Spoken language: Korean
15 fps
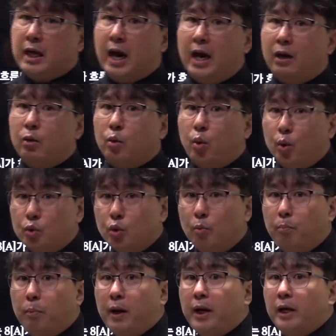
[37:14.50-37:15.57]
각
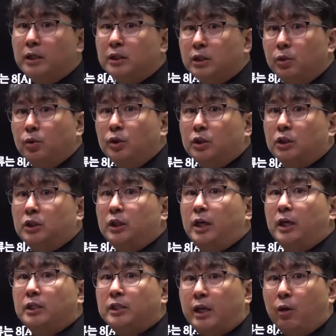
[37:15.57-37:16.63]
고조파의
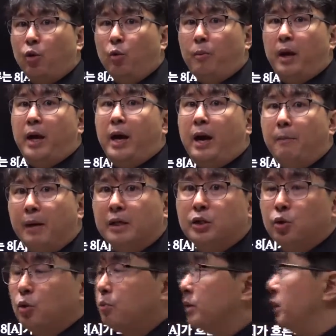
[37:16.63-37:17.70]
시료치의 제곱의 합의
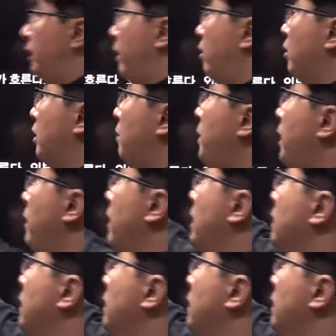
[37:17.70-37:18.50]
제곱근이에요. 그러면